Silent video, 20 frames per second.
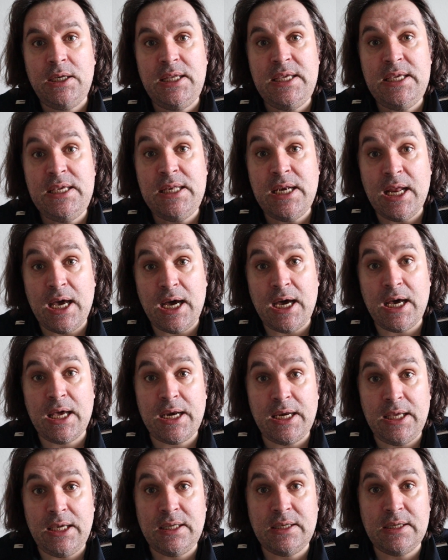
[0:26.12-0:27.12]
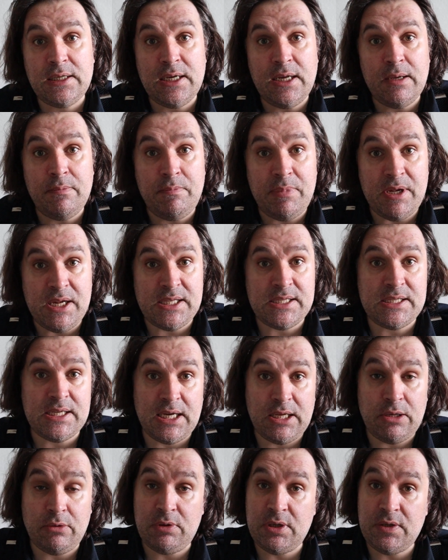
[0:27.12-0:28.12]
Die Nachricht der
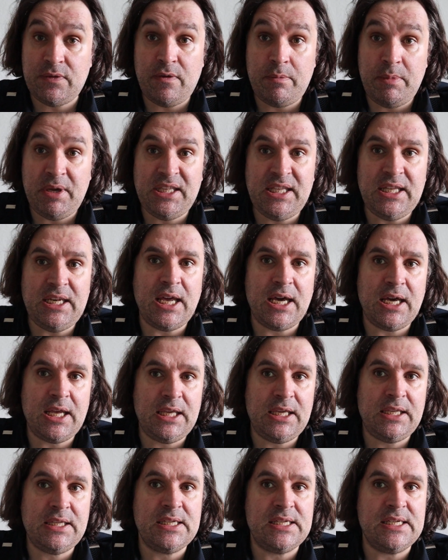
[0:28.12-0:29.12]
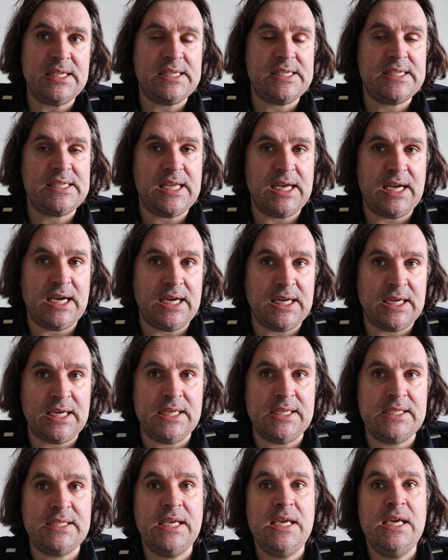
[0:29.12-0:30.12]
Bildzeitung ist für mich die Nachricht des
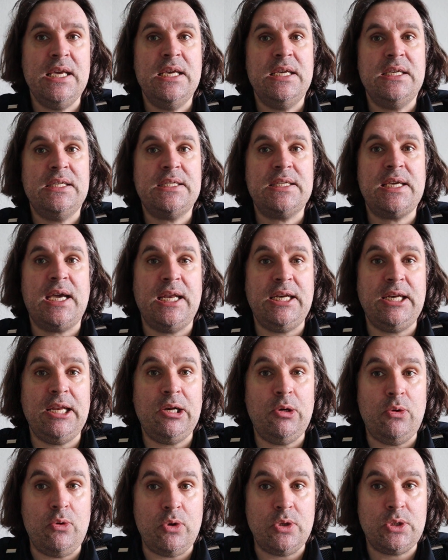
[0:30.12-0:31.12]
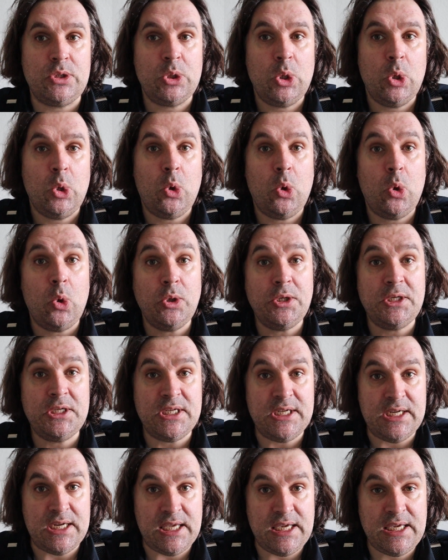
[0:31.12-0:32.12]
Tages skandalös
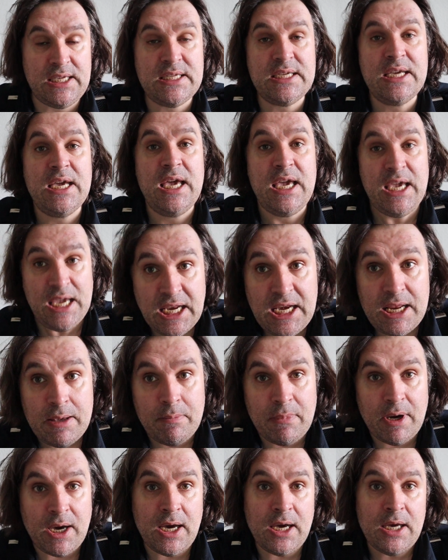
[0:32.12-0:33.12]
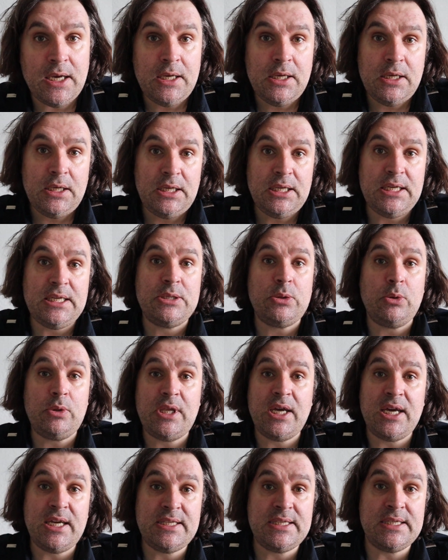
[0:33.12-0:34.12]
und nicht hinnehmbar. Die
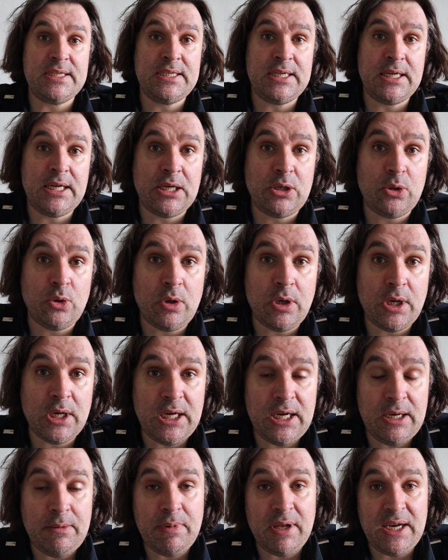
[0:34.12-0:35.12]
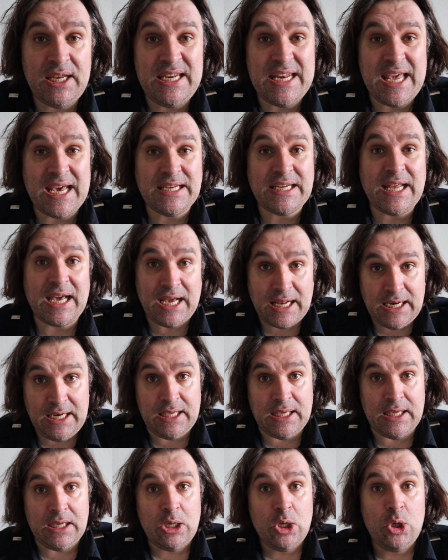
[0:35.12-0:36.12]
Gesundheitssenatorin in Berlin hat
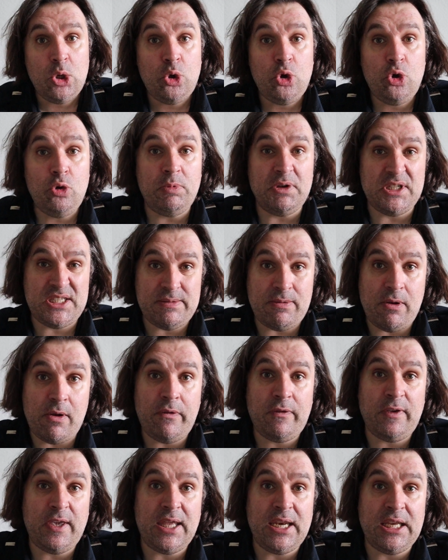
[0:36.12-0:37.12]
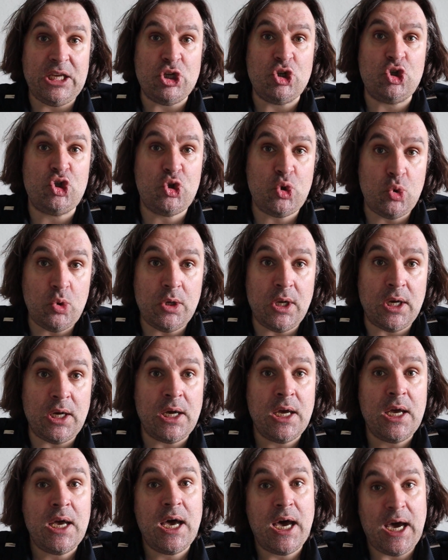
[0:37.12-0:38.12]
alle über zwölfjährigen
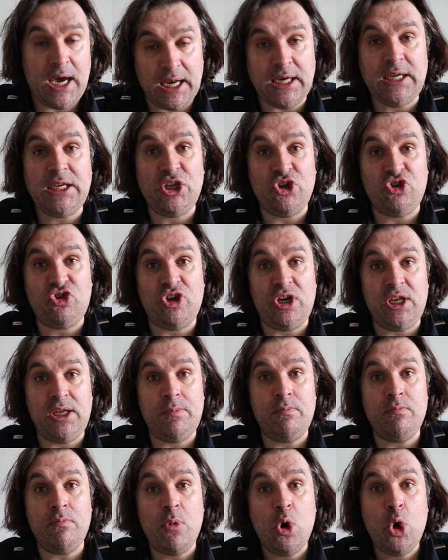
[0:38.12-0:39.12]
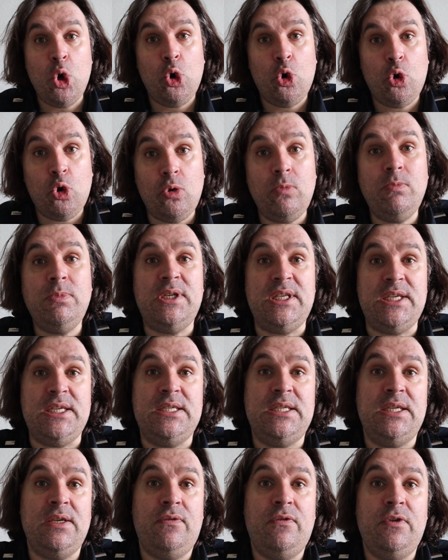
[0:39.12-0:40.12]
Schüler angeschrieben, um
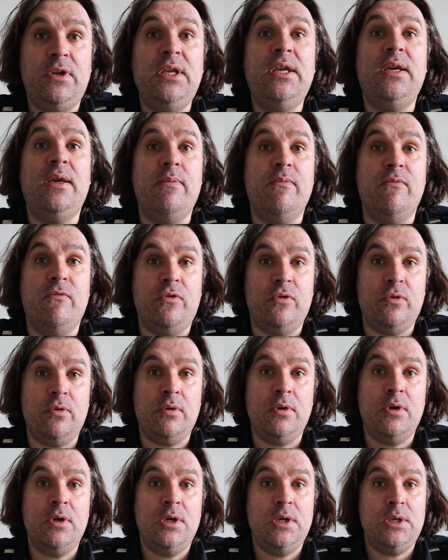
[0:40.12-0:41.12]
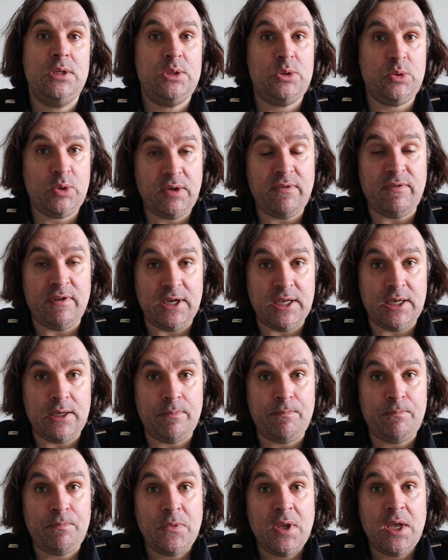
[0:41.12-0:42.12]
diese für die Impfung zu
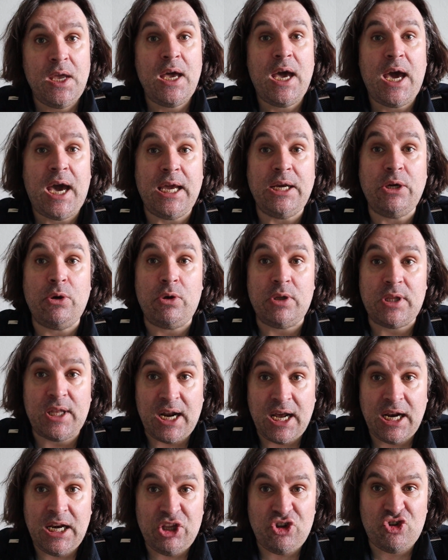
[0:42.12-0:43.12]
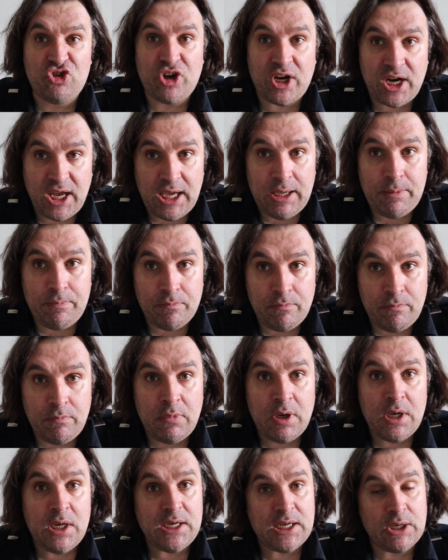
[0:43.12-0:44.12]
gewinnen. Ein neutrales
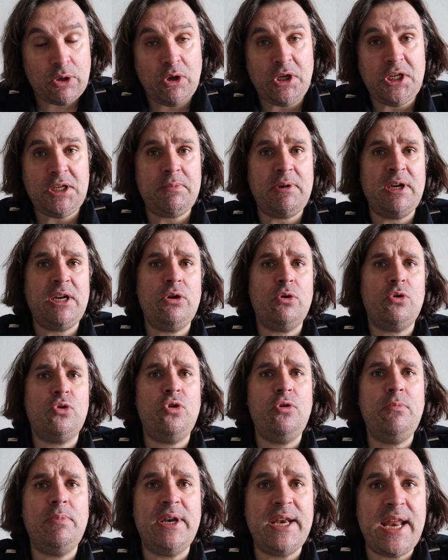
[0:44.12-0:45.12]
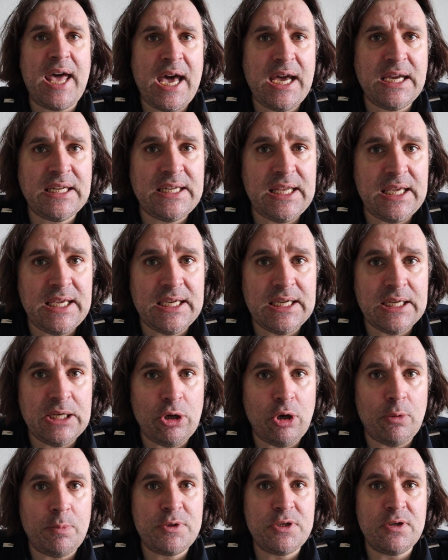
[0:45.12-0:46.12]
Schreiben, da könnte man noch drüber
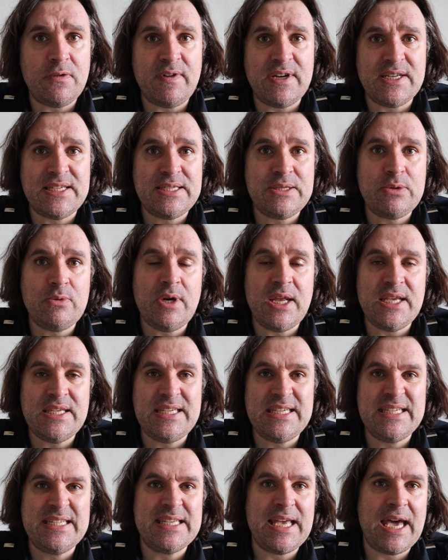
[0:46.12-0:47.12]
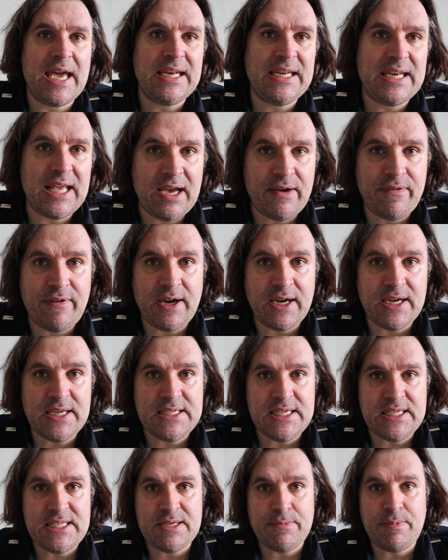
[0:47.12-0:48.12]
nachdenken, ob sowas zulässig sein darf
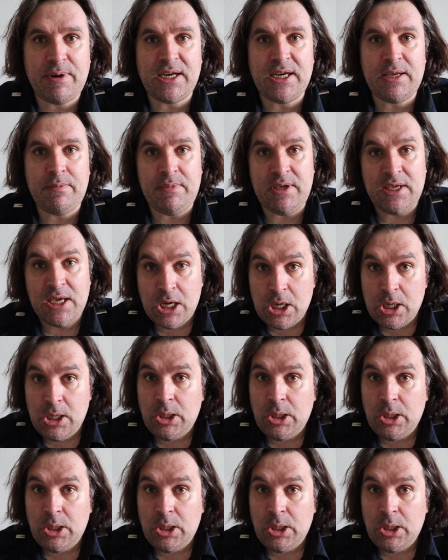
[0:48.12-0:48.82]
angesichts der Pandemie.